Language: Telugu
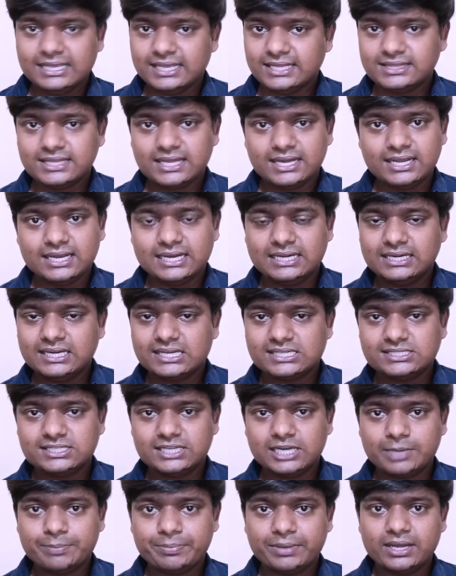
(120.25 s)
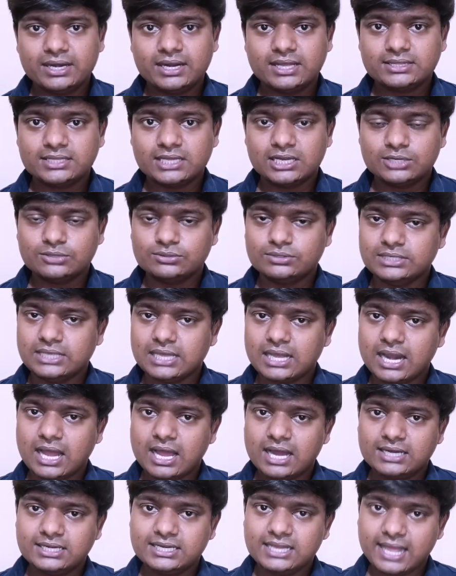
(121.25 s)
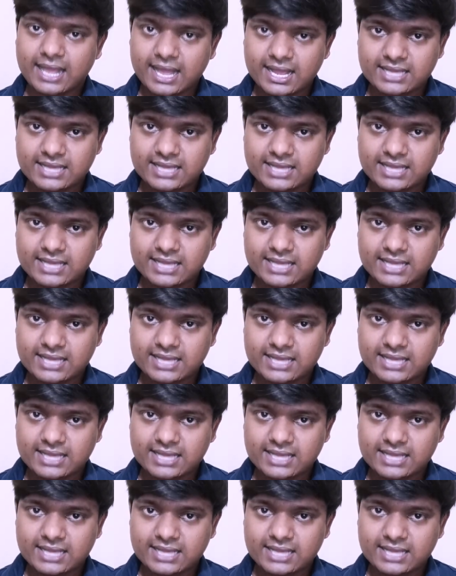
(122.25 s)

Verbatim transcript: ఇతర ఇండస్ట్రీల పైన తనకు ఎలాంటి